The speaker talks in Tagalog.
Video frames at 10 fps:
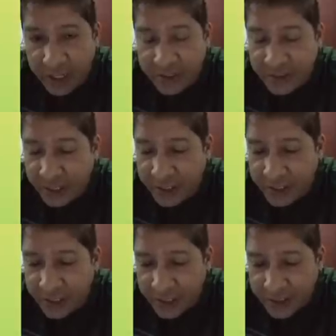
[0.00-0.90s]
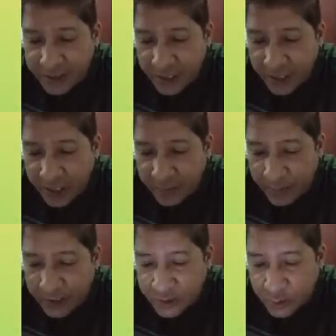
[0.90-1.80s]
nasa kay J.A.
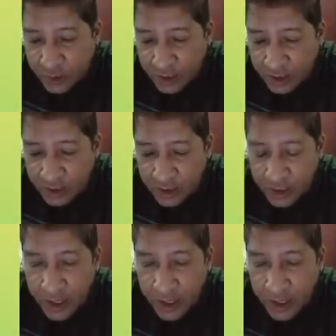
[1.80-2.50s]
Pastoral.